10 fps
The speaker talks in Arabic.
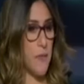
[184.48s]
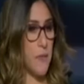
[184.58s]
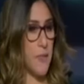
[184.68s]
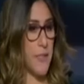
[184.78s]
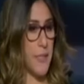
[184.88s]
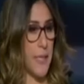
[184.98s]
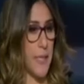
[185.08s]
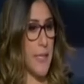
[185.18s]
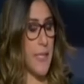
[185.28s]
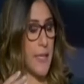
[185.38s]
الفترة
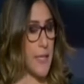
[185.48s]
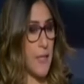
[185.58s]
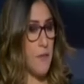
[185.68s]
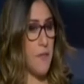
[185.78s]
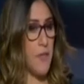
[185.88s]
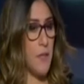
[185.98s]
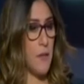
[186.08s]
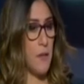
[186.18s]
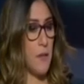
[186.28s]
الأخيرة كان في